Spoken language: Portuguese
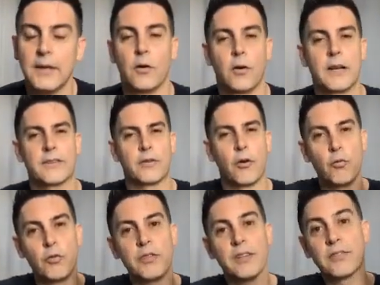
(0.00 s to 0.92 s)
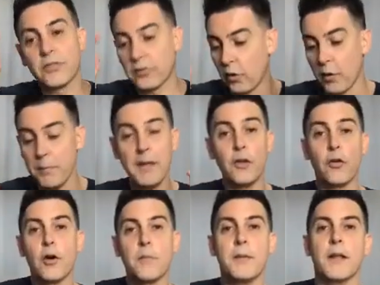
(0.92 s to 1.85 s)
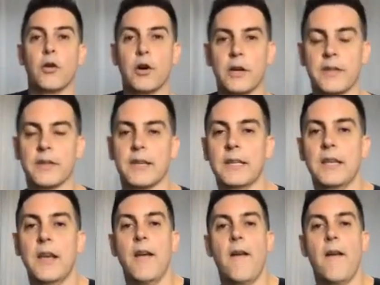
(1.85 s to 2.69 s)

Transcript: Olha só, hoje é só menor melódica, hein?